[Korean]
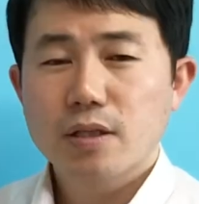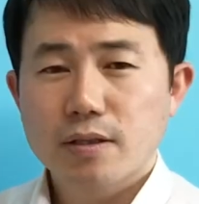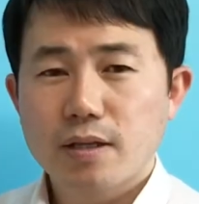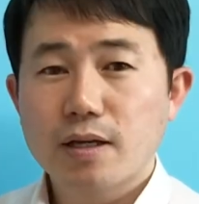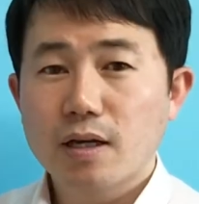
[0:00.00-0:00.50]

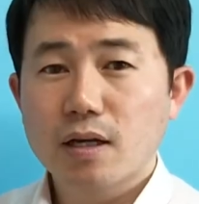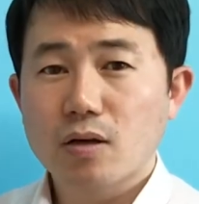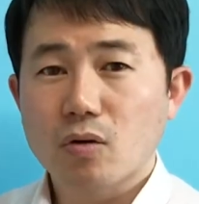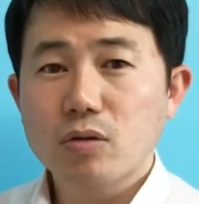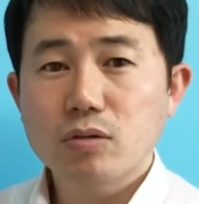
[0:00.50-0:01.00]
내가
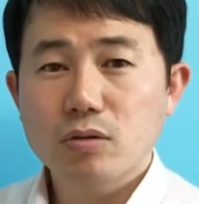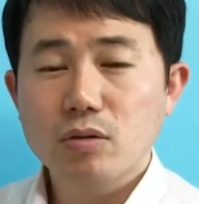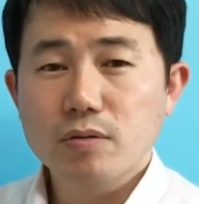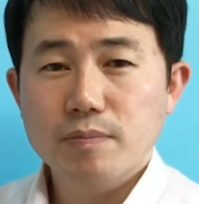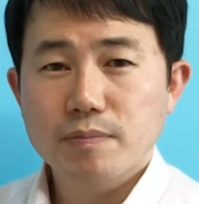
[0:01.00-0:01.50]

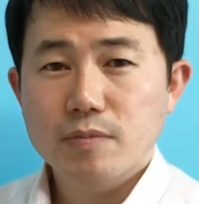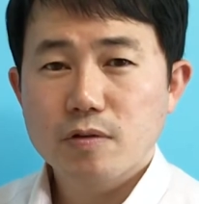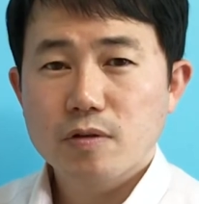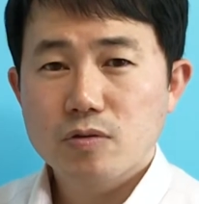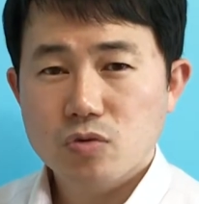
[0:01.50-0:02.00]
어떤
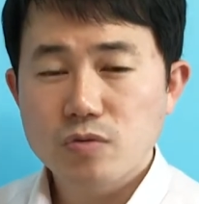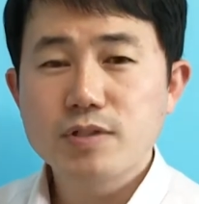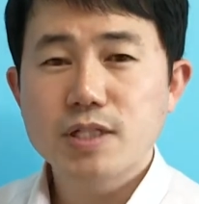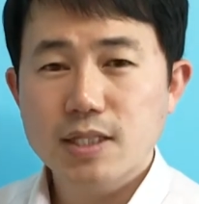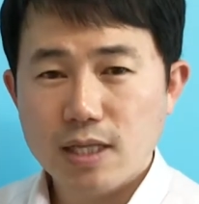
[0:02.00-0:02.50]

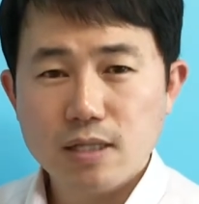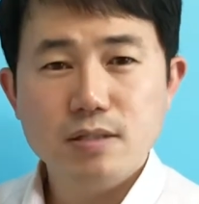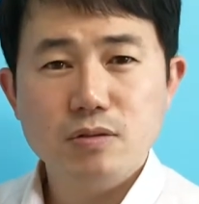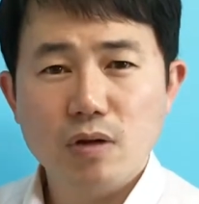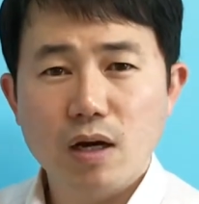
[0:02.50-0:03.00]
존재
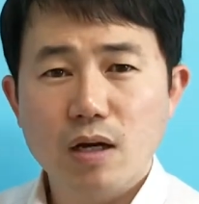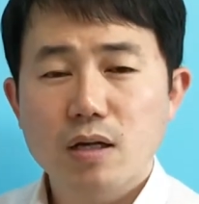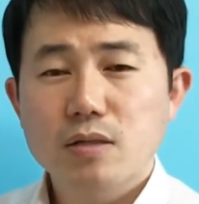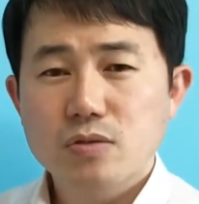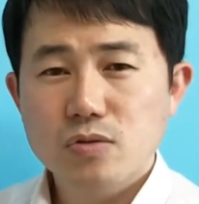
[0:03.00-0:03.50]
사실과
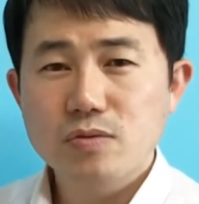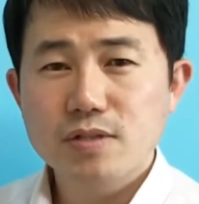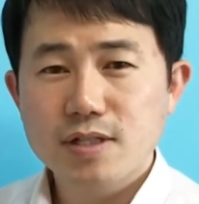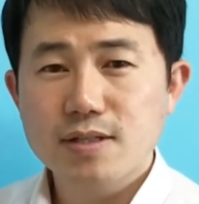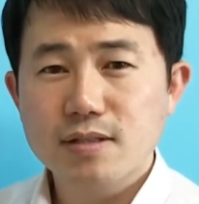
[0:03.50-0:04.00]

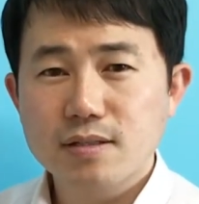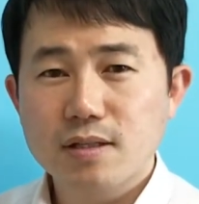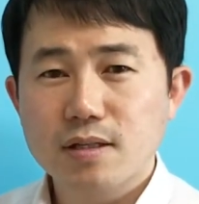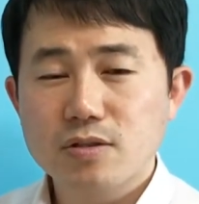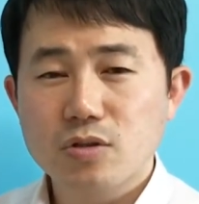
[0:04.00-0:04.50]
존재
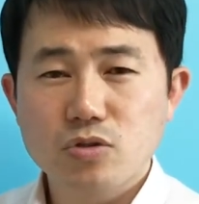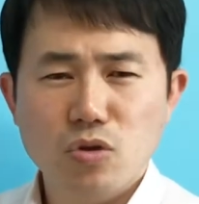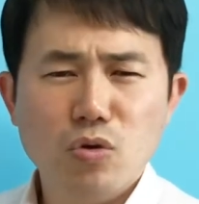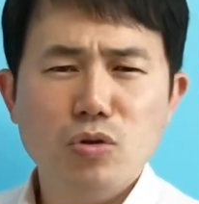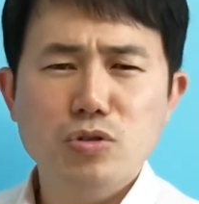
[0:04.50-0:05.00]
상태에서
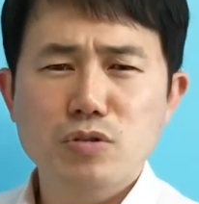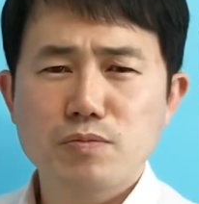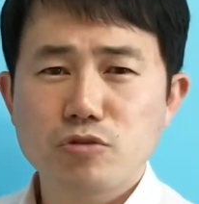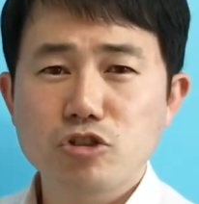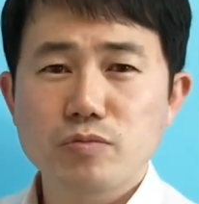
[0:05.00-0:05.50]
저것을
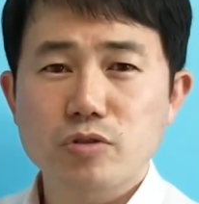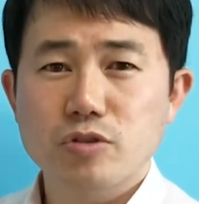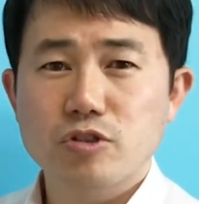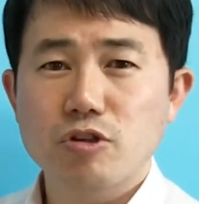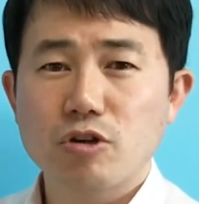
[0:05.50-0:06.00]

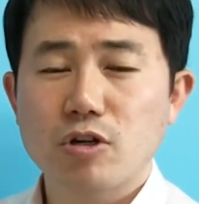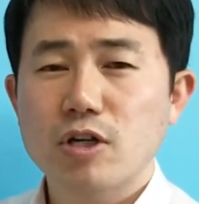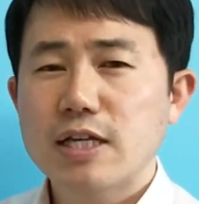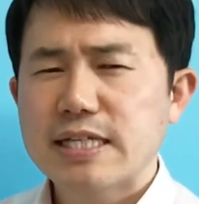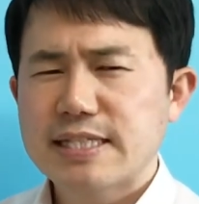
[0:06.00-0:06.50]
물음으로써
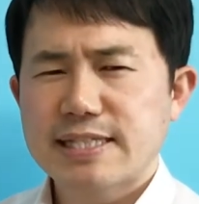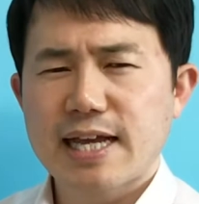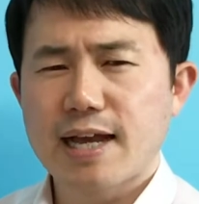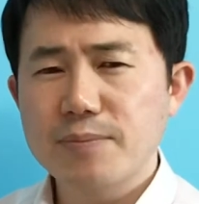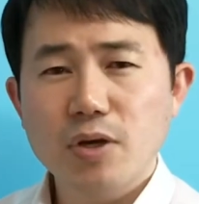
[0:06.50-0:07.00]

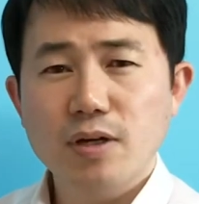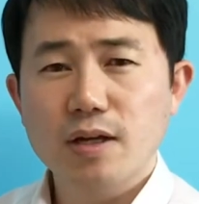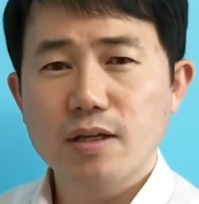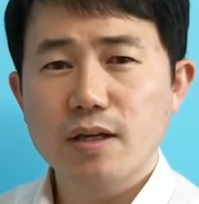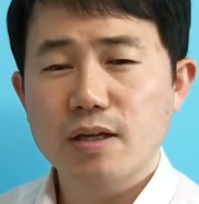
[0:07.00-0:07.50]

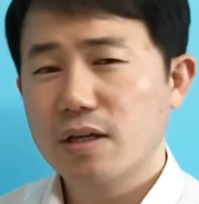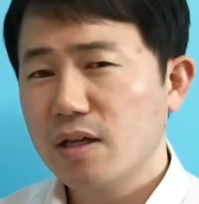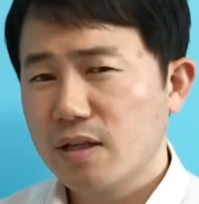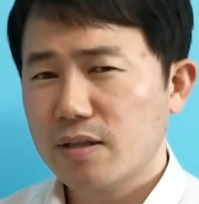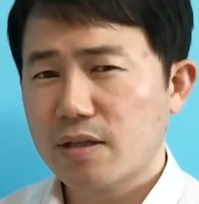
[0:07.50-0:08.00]
자명하게
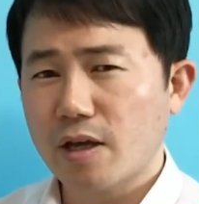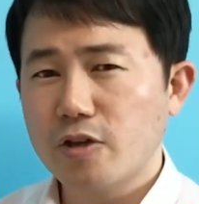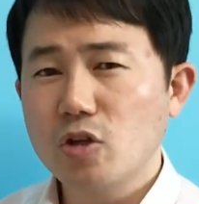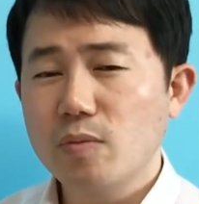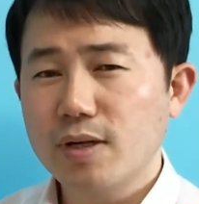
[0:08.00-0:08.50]

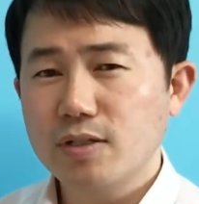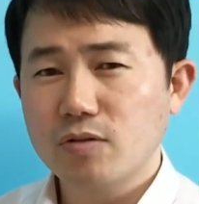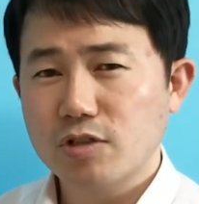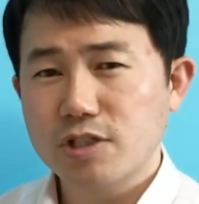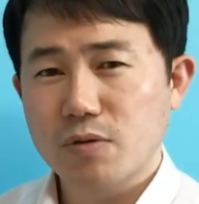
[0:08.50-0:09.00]
개념화하는
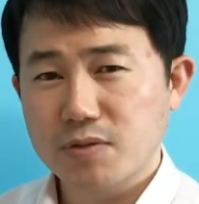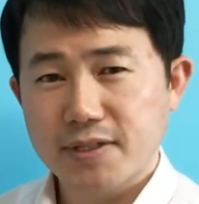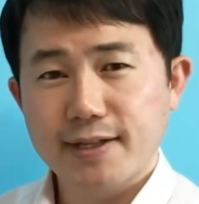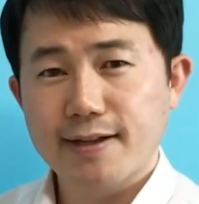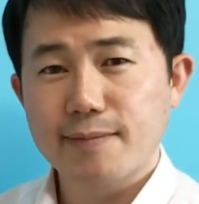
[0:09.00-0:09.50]
것이라고
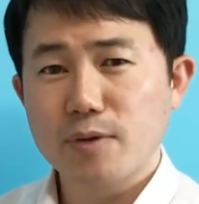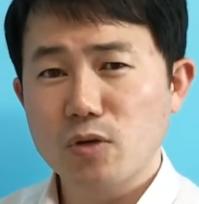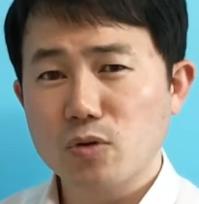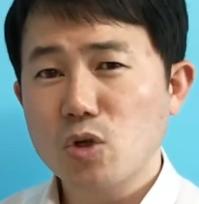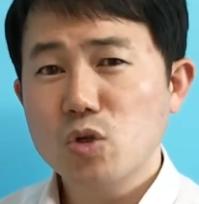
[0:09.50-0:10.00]

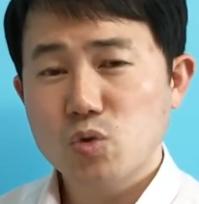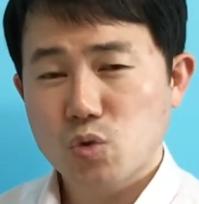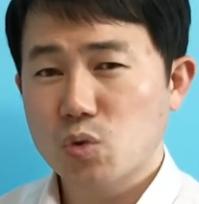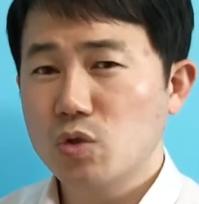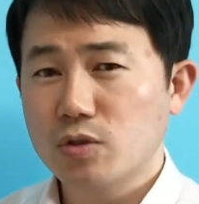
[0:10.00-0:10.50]
생각하면
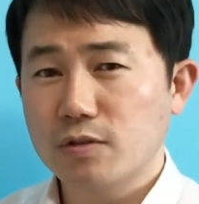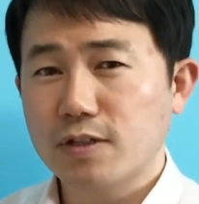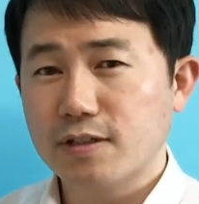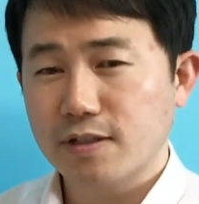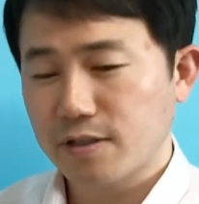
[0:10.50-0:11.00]
좋을 것
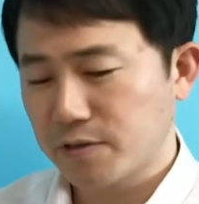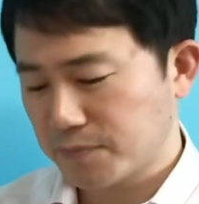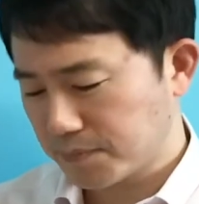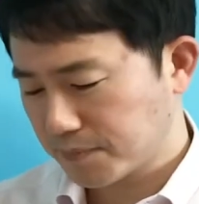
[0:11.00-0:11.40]
같아요.